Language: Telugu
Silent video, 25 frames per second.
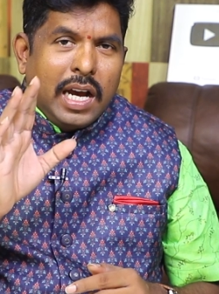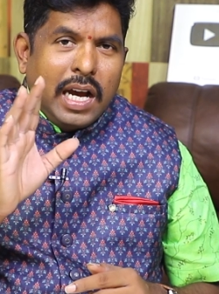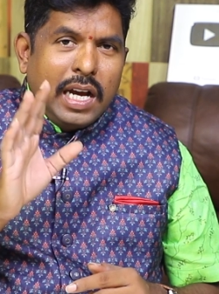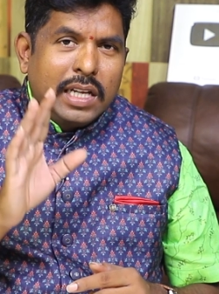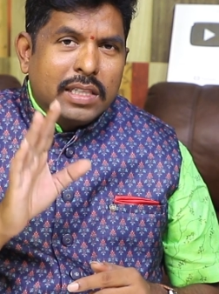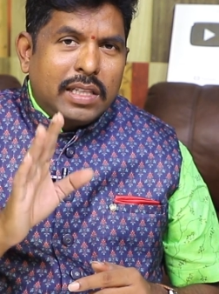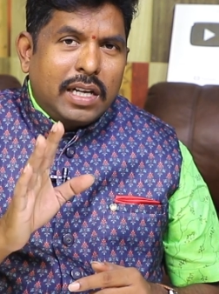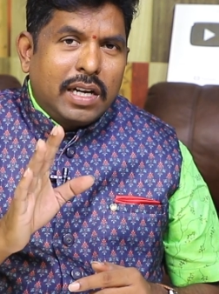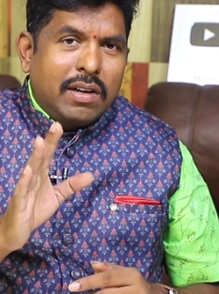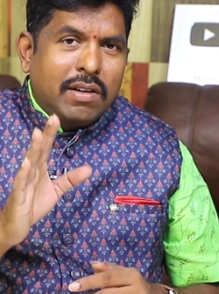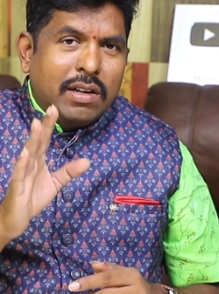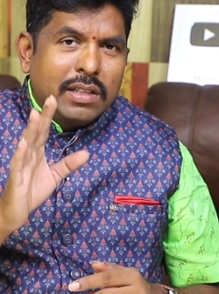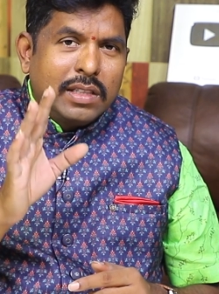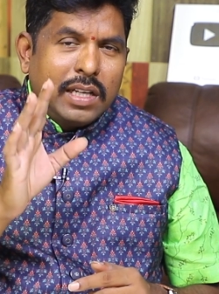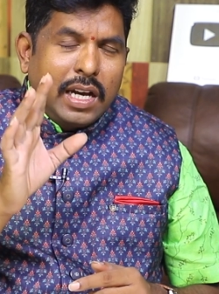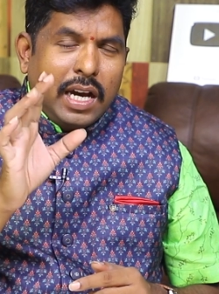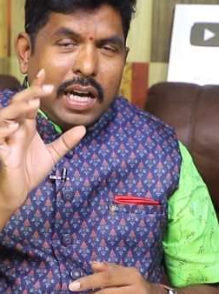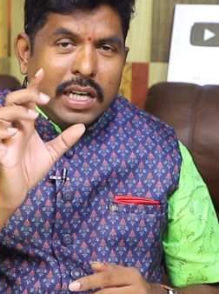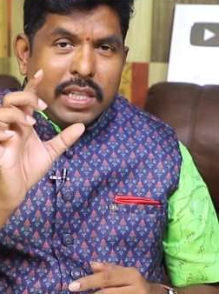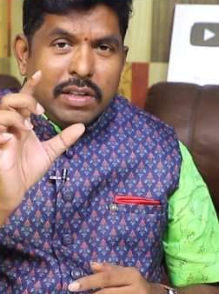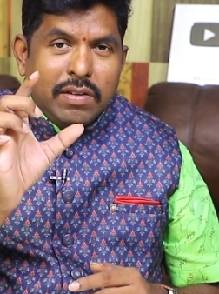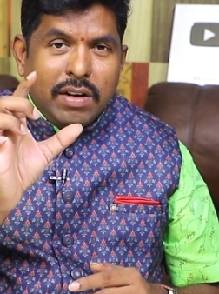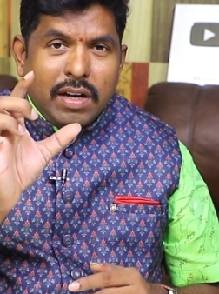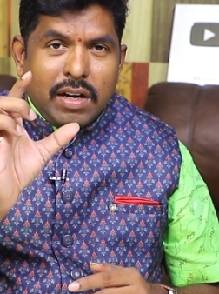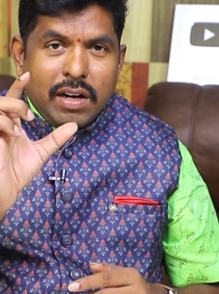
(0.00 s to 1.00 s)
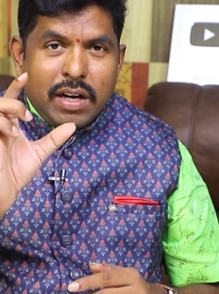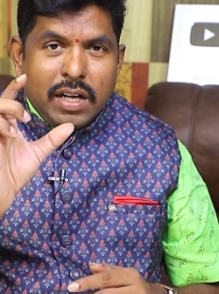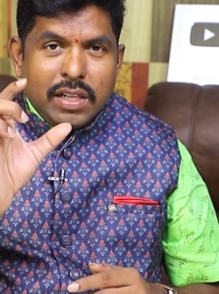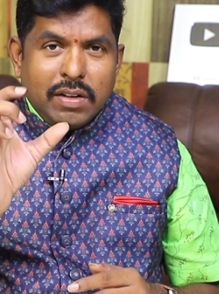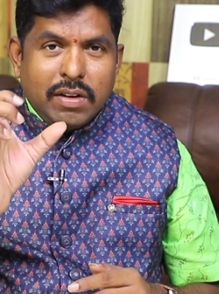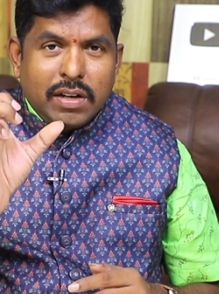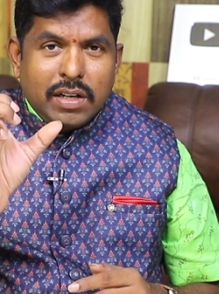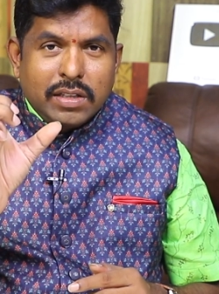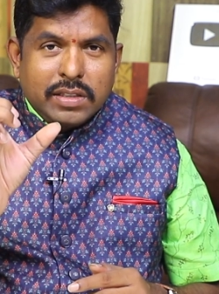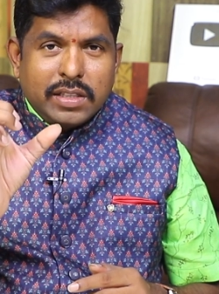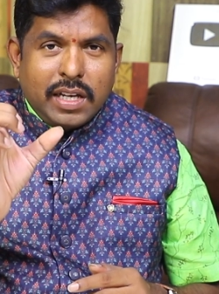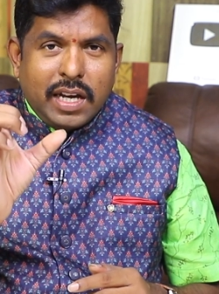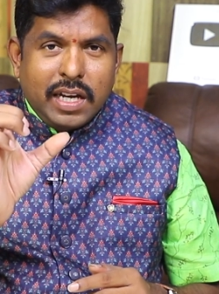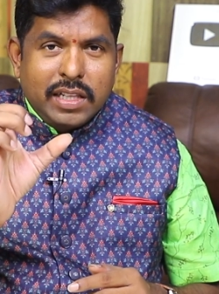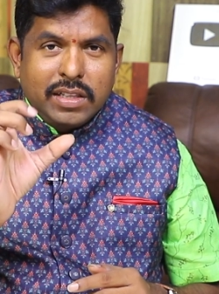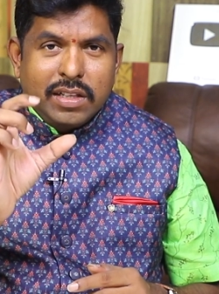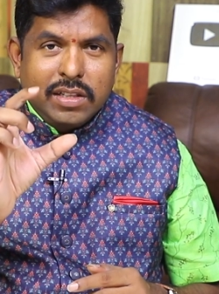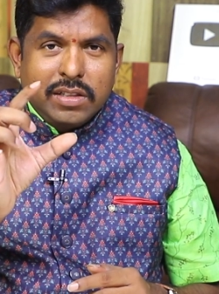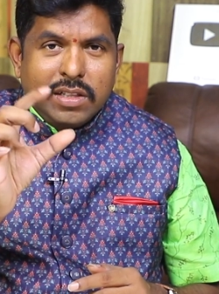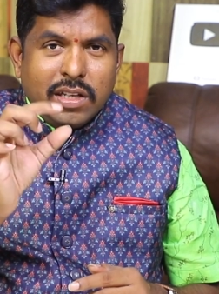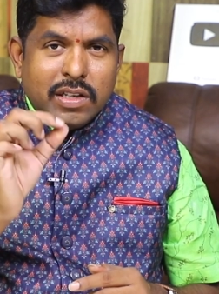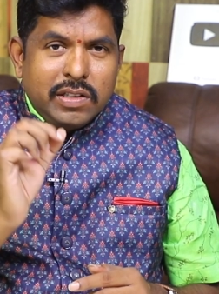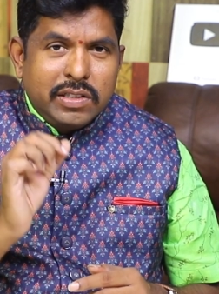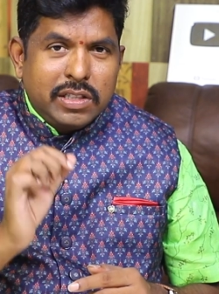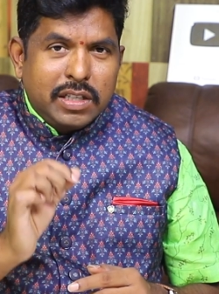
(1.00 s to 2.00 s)
ఆ తర్వాత ఆదివారం ఆదివారం
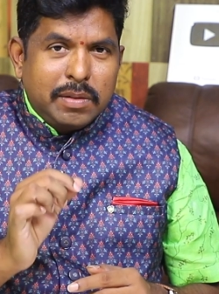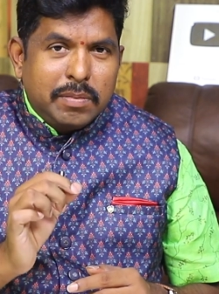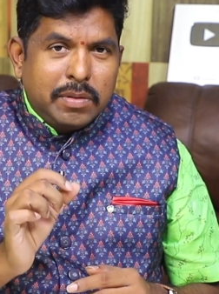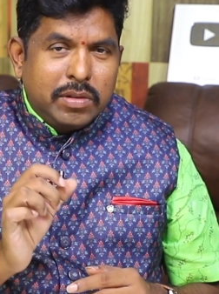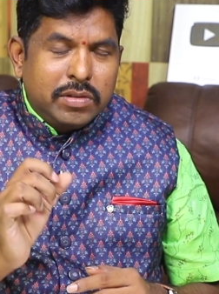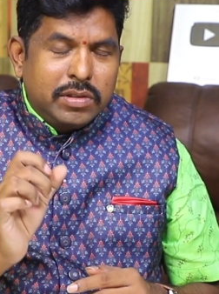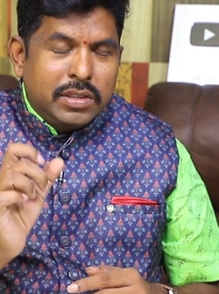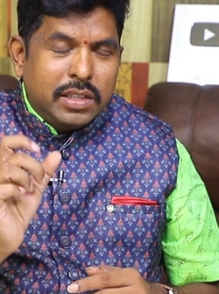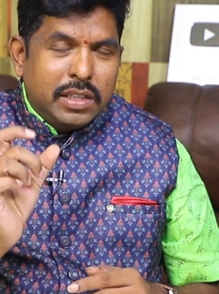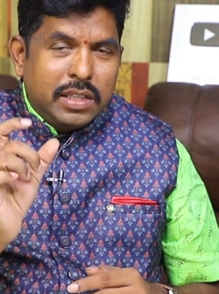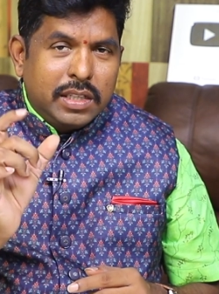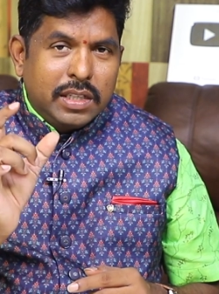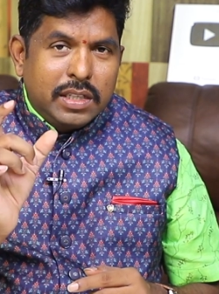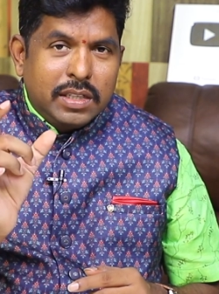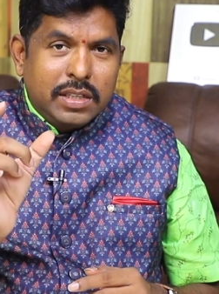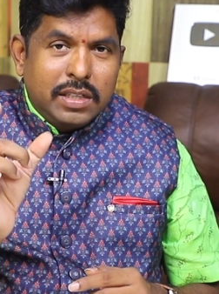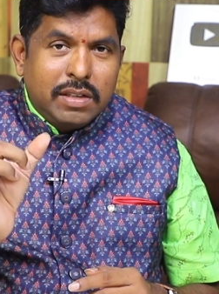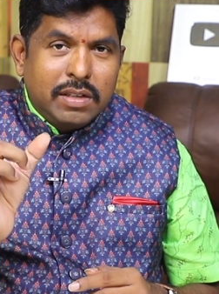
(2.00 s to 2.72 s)
సాయంత్రం తెలుగు సినిమా వచ్చేది